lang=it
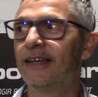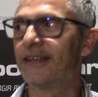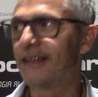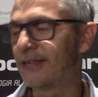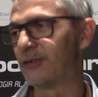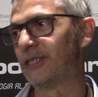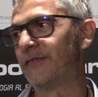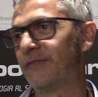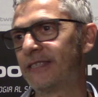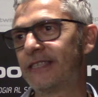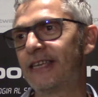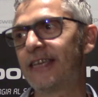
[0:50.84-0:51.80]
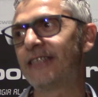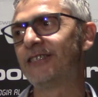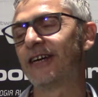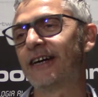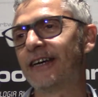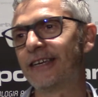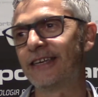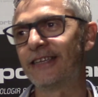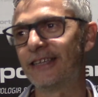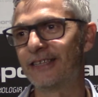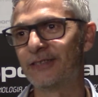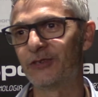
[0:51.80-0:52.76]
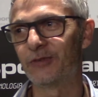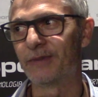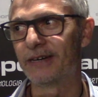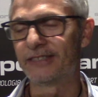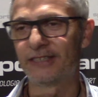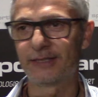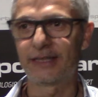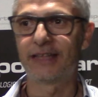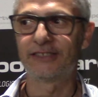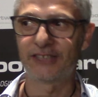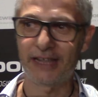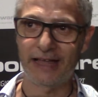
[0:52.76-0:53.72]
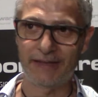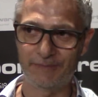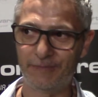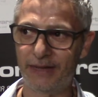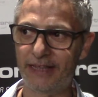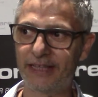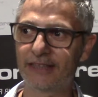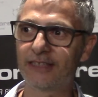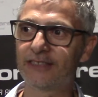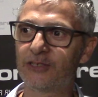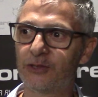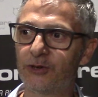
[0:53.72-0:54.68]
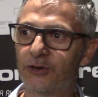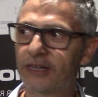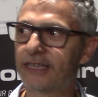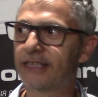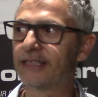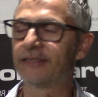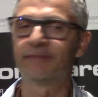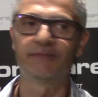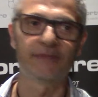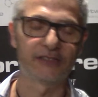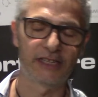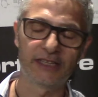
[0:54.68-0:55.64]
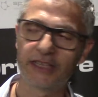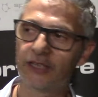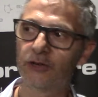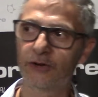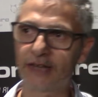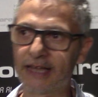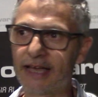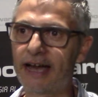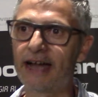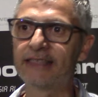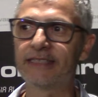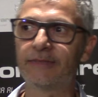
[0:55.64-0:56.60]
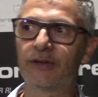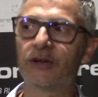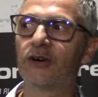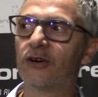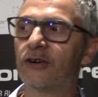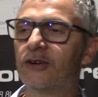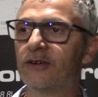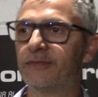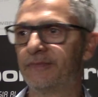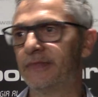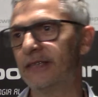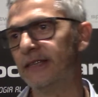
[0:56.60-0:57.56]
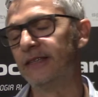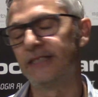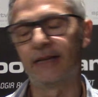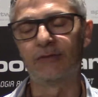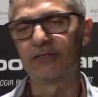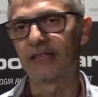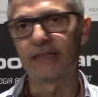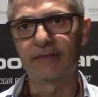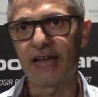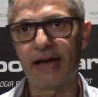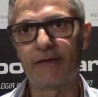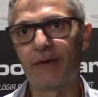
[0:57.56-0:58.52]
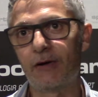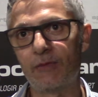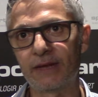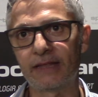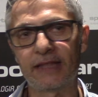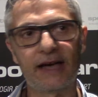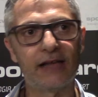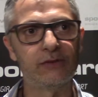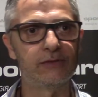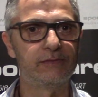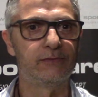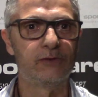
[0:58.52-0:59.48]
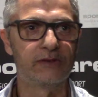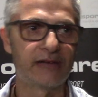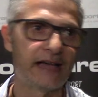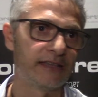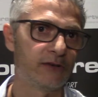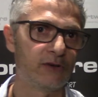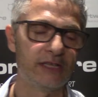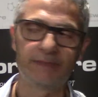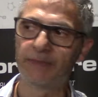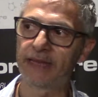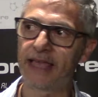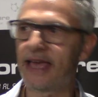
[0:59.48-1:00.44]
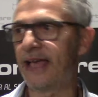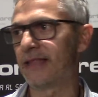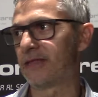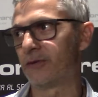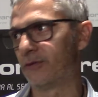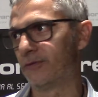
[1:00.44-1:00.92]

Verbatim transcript: Adesso si festeggia e insomma c'era parecchia tensione, io, i ragazzi, però siamo stati bravi, abbiamo meritato anche con l'esperienza,